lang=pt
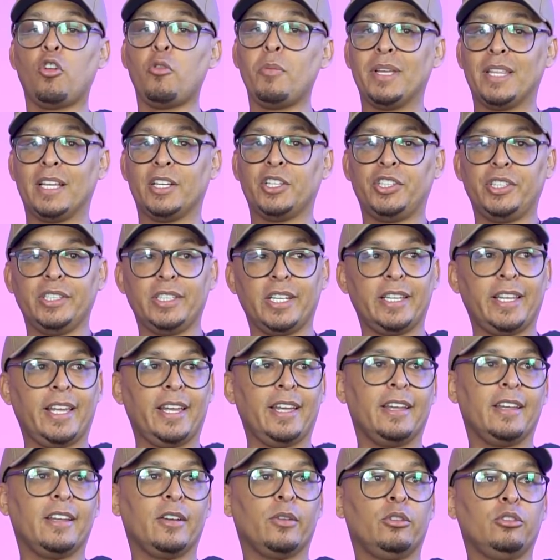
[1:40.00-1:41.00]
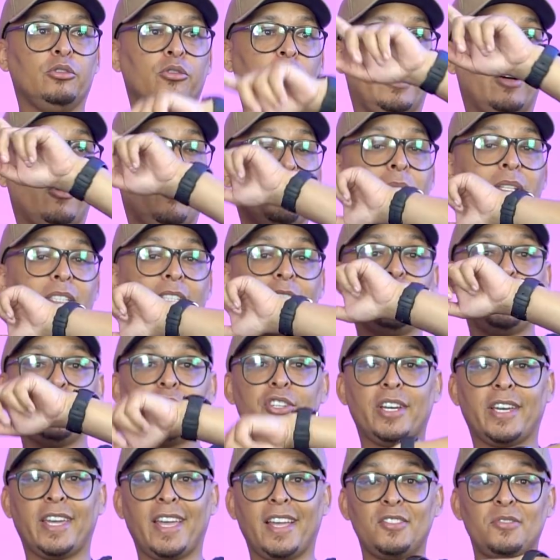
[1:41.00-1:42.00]
como é na China, né? Quando lá começa a
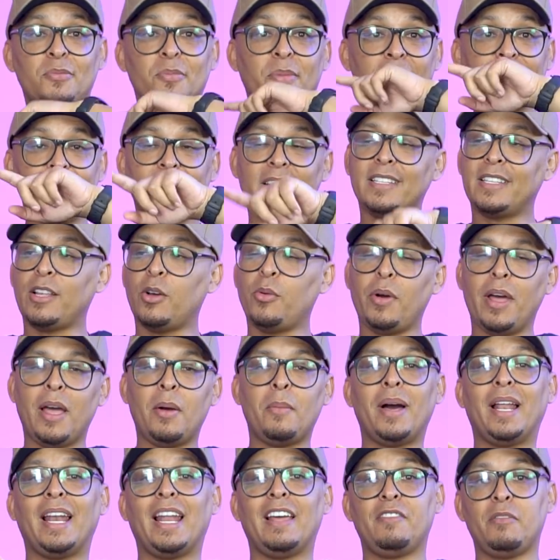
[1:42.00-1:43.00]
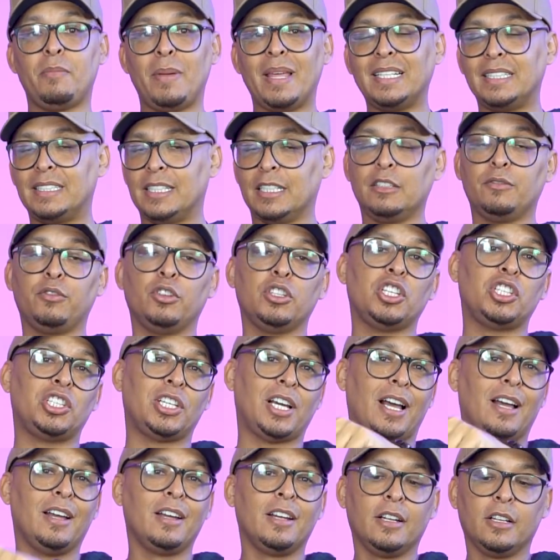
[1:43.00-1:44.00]
noite, aqui é de manhã, então é uma live bem cedo. Vou
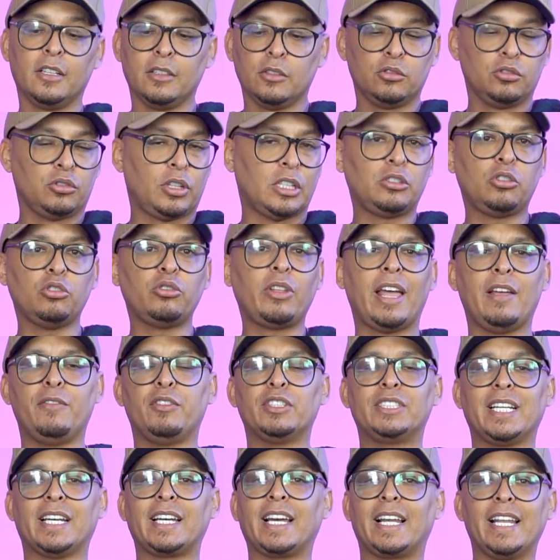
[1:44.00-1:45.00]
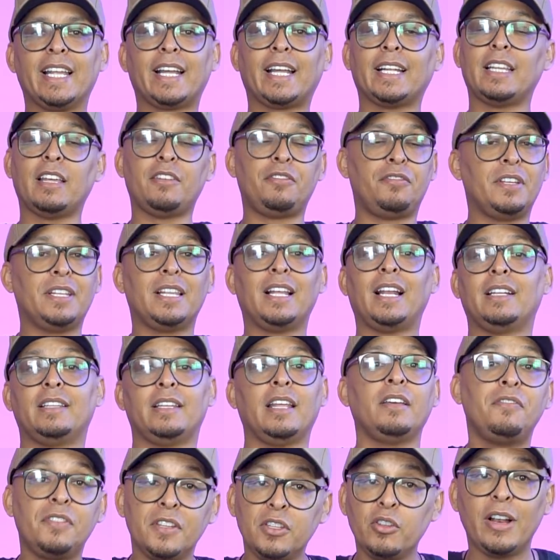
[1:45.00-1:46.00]
deixar Tá tudo aí, você clica, define,
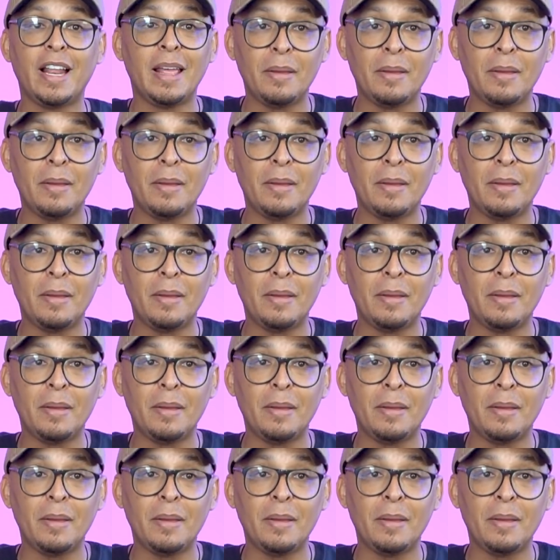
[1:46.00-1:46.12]
define o